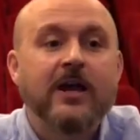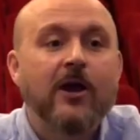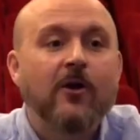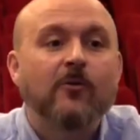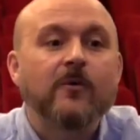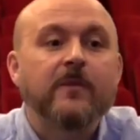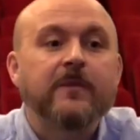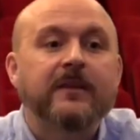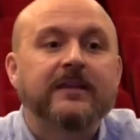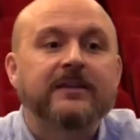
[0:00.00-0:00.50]

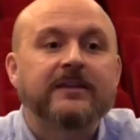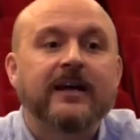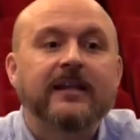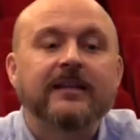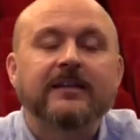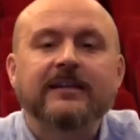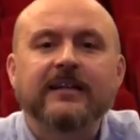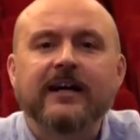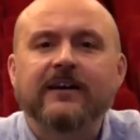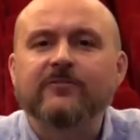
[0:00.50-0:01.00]
Он дал
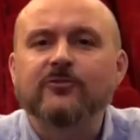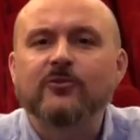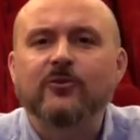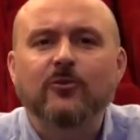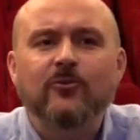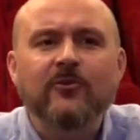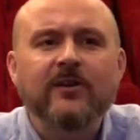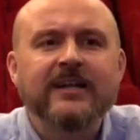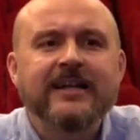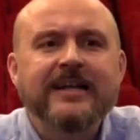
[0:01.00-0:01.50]
главную
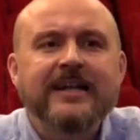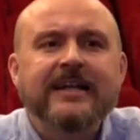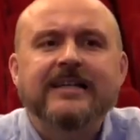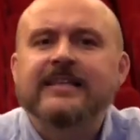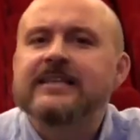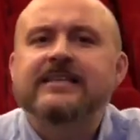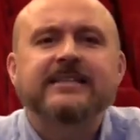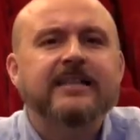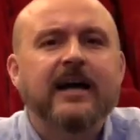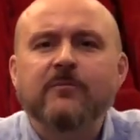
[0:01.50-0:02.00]
роль
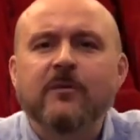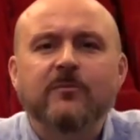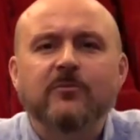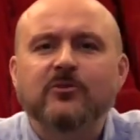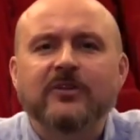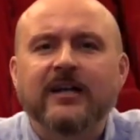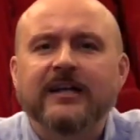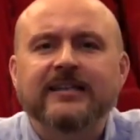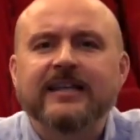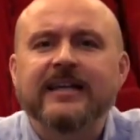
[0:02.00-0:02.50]
не самому
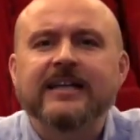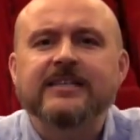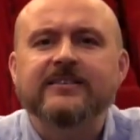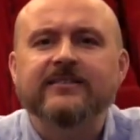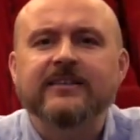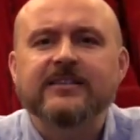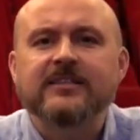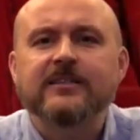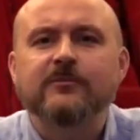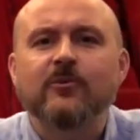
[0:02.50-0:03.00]
тогда
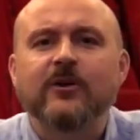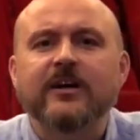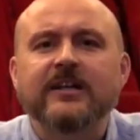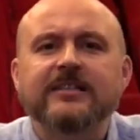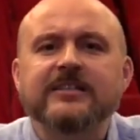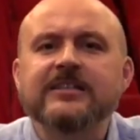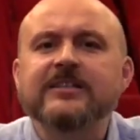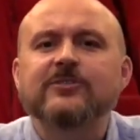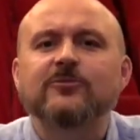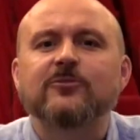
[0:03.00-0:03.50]
известному
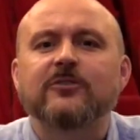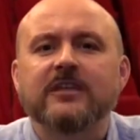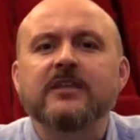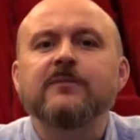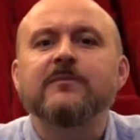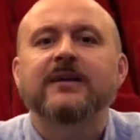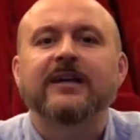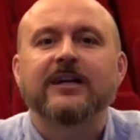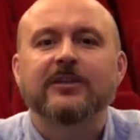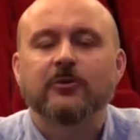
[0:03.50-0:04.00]
артисту,
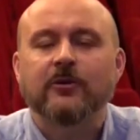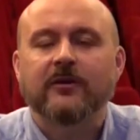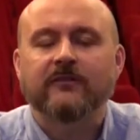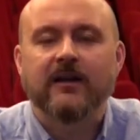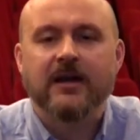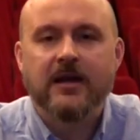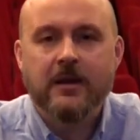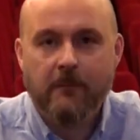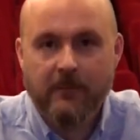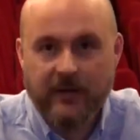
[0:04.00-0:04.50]
имя
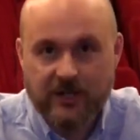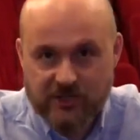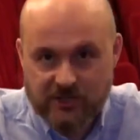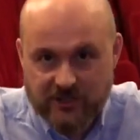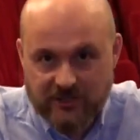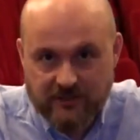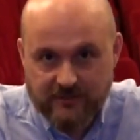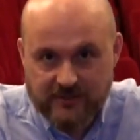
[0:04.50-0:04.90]
которого Марчелло